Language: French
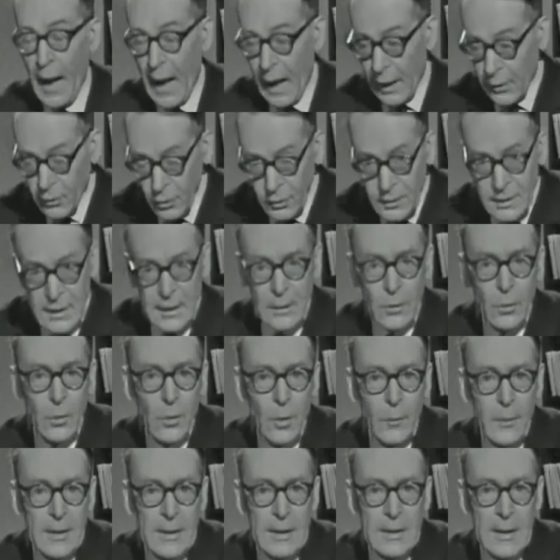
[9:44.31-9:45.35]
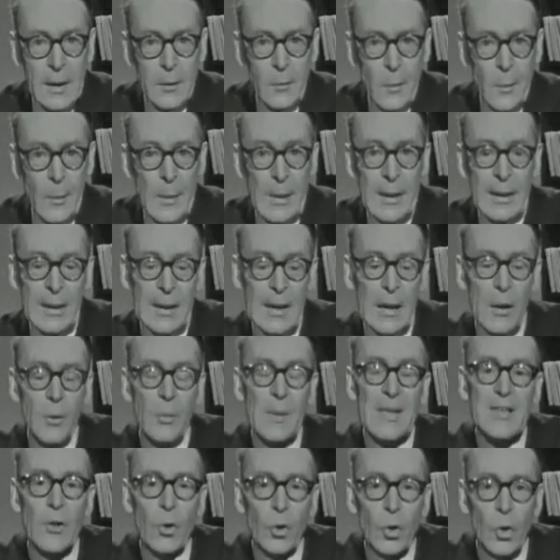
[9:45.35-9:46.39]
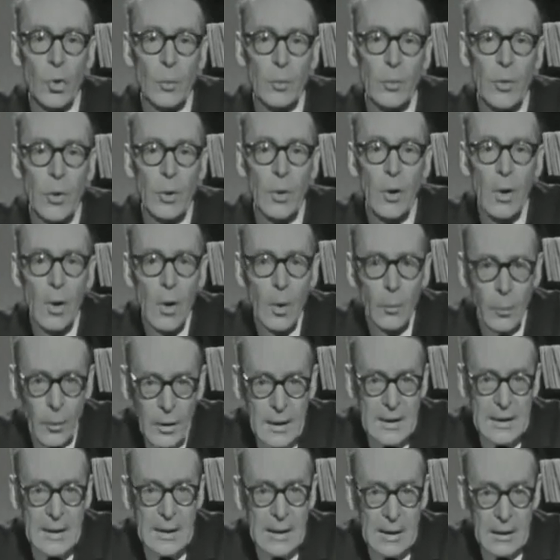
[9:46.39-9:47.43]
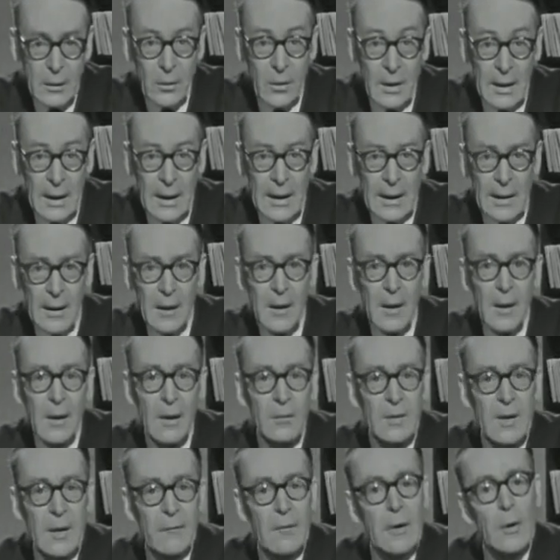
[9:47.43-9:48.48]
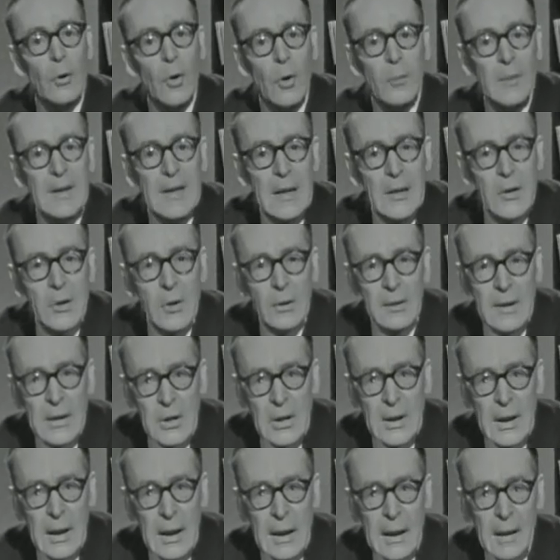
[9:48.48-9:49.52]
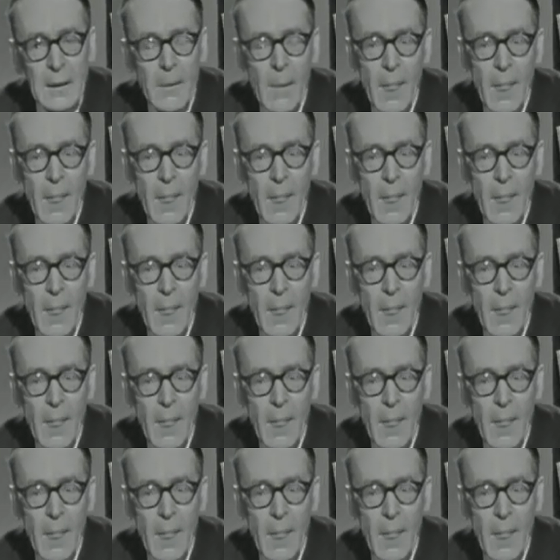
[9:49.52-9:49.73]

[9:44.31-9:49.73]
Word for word: À côté du comité de salut public, qui lui s'occupe de politique et de guerre, vous avez le comité de sûreté générale